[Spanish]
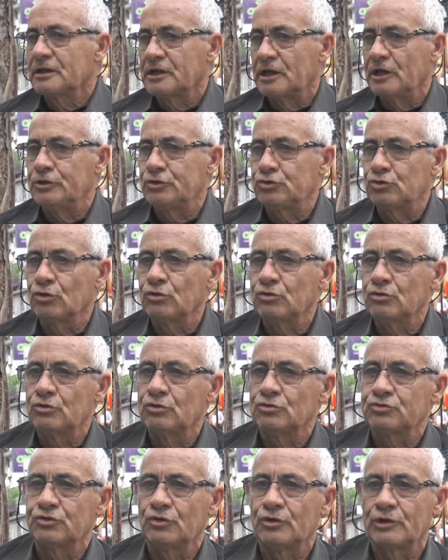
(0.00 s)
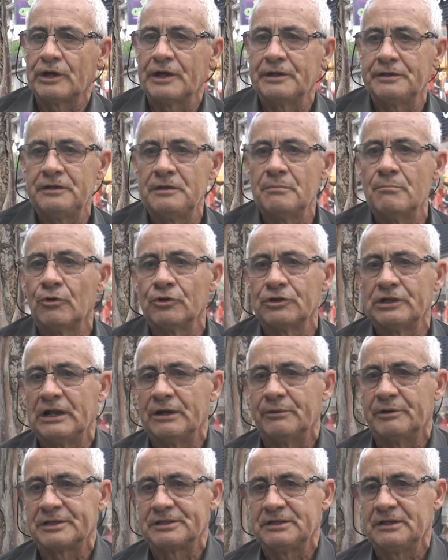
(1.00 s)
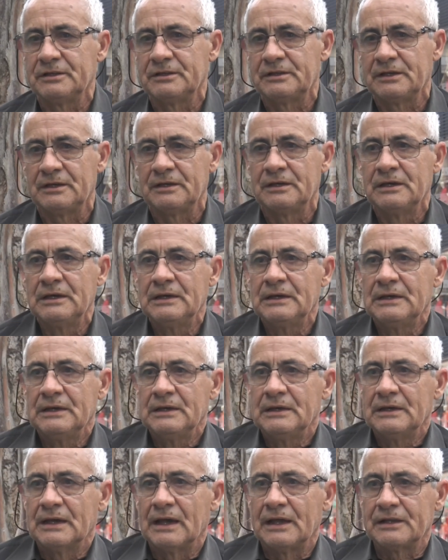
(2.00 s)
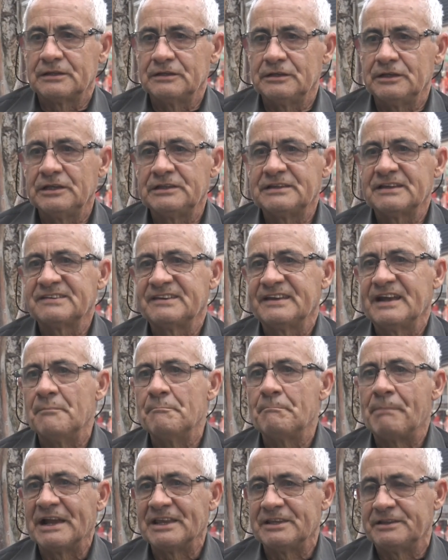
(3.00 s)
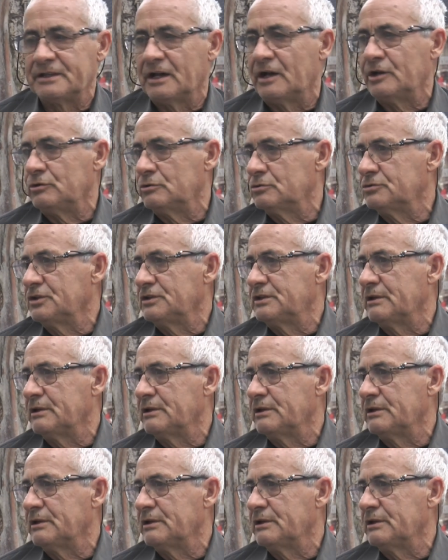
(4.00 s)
que todos los organismos de la vertiente artiguista serán paritarios.